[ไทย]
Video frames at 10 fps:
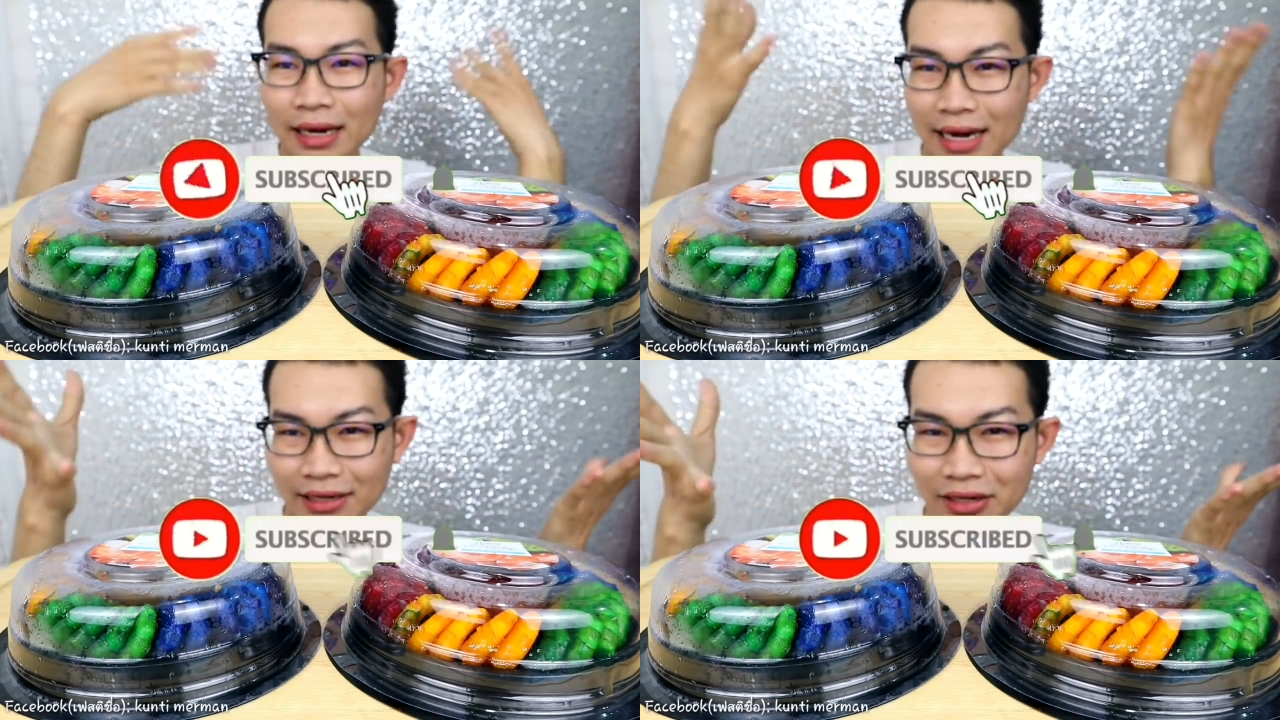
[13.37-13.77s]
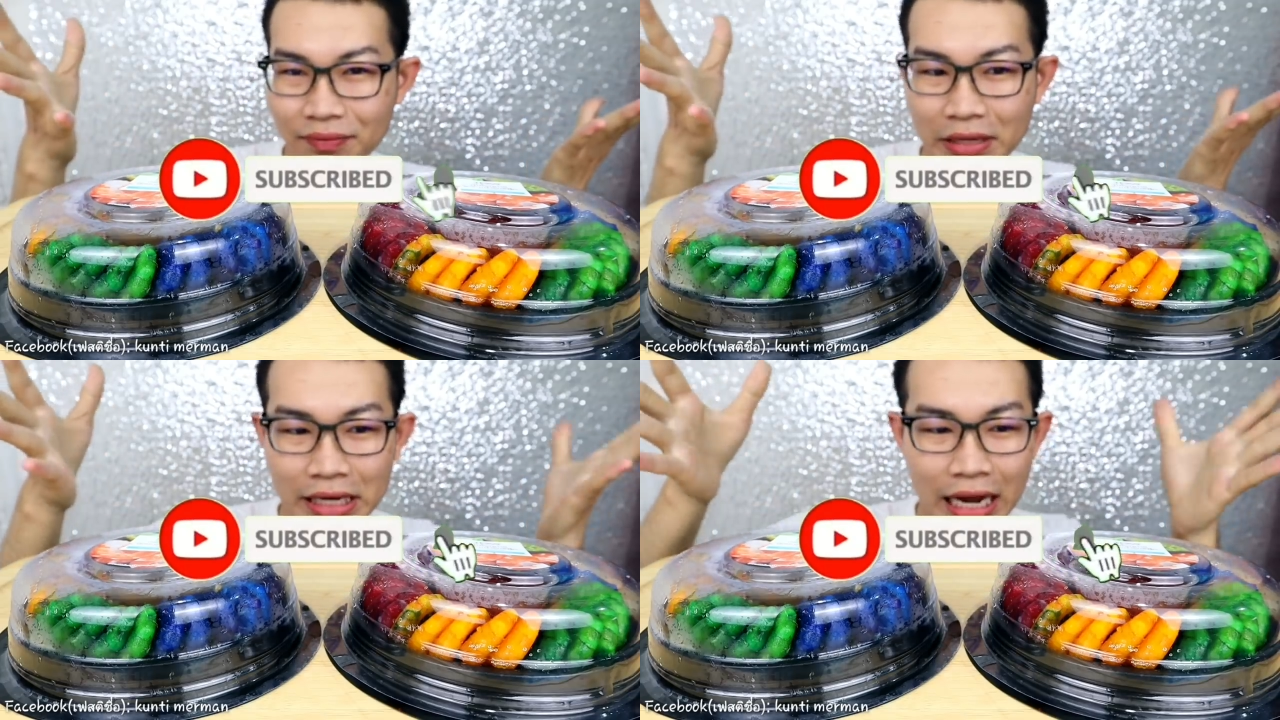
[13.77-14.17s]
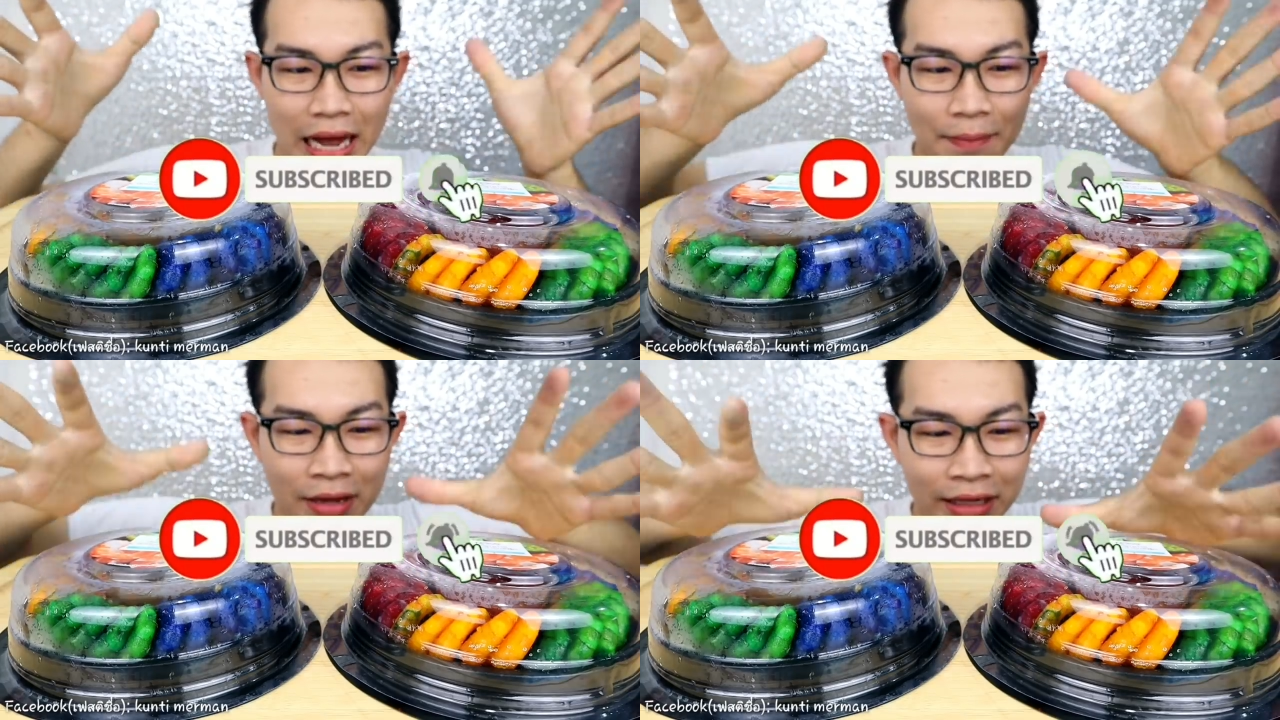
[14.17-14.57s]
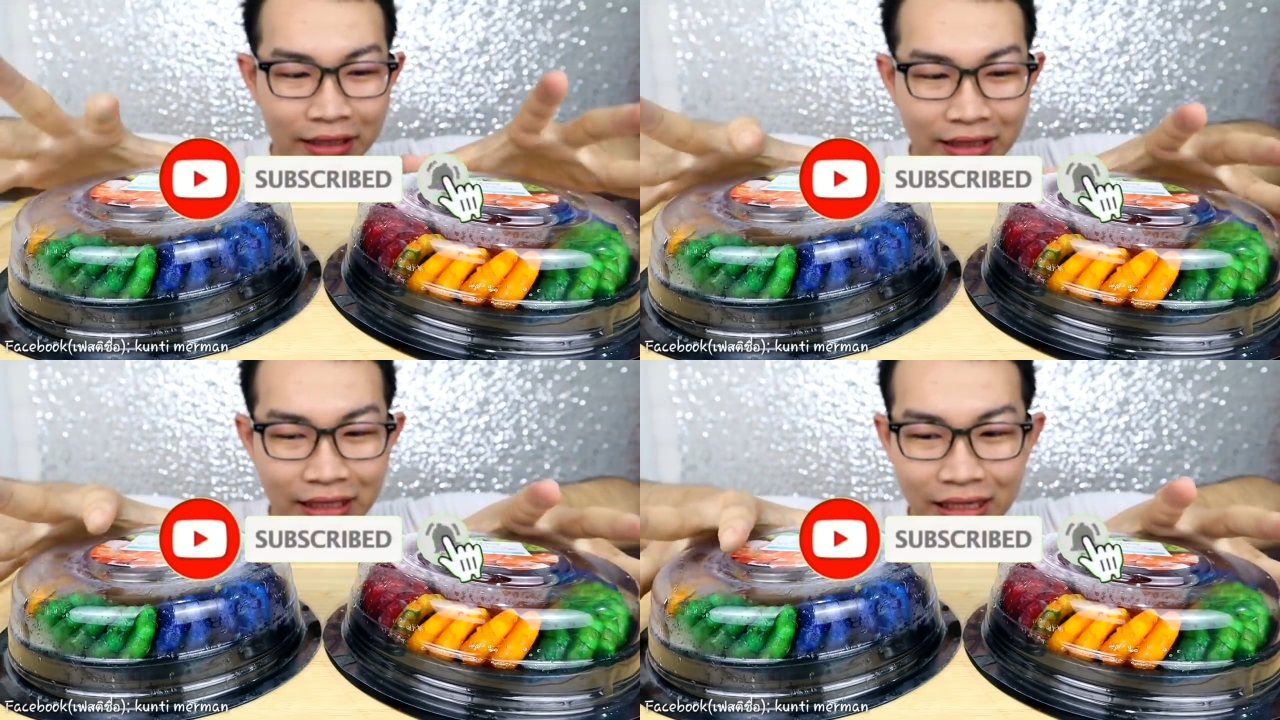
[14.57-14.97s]
และคลิปนี้ครับ
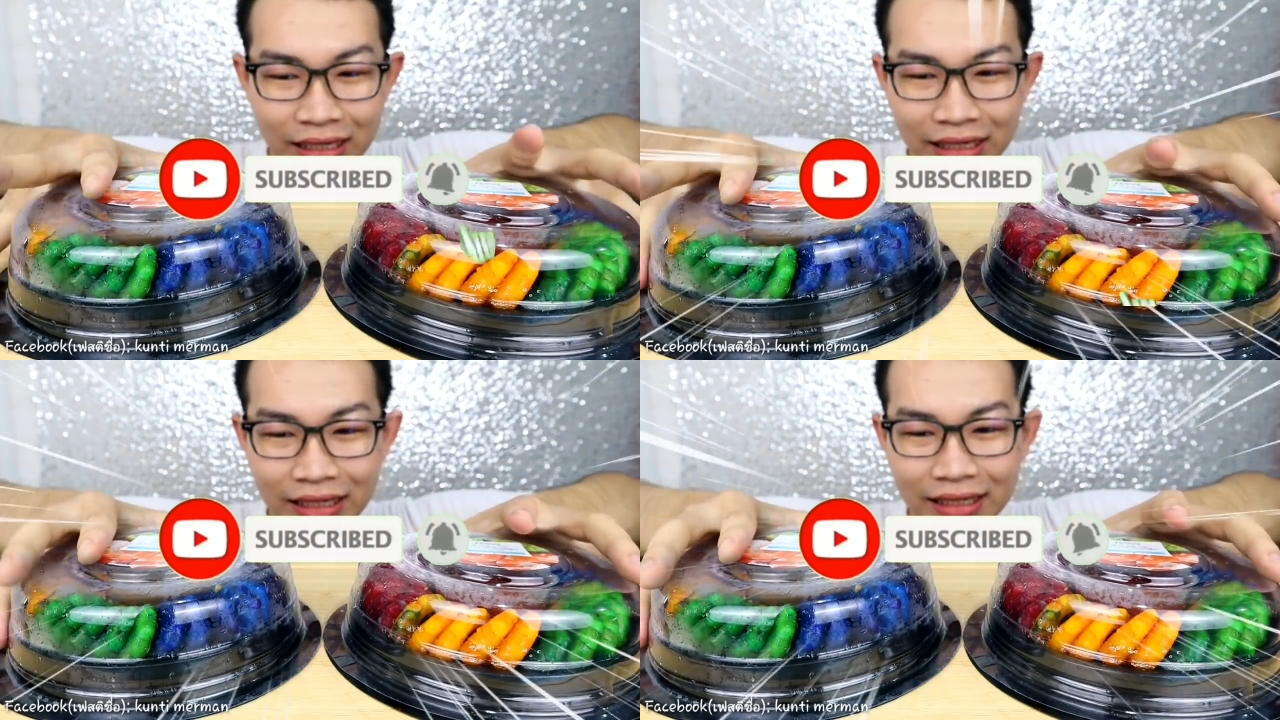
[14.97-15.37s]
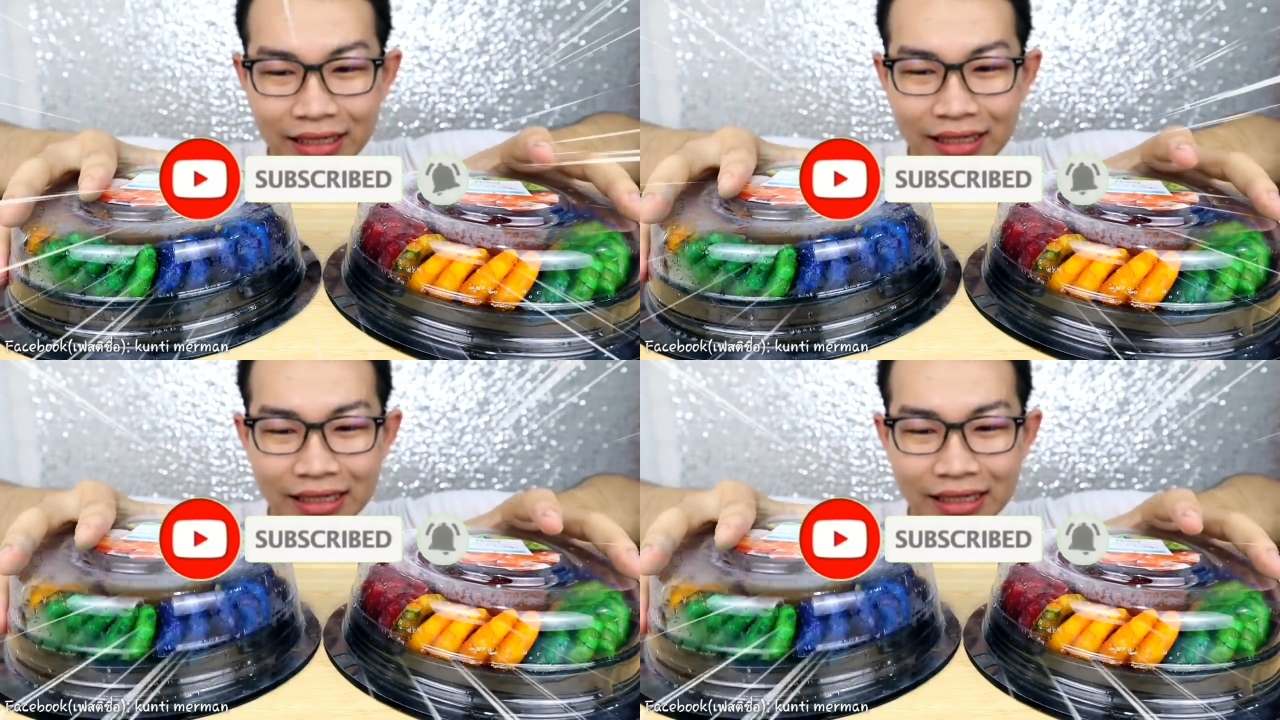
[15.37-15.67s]
นี่เลย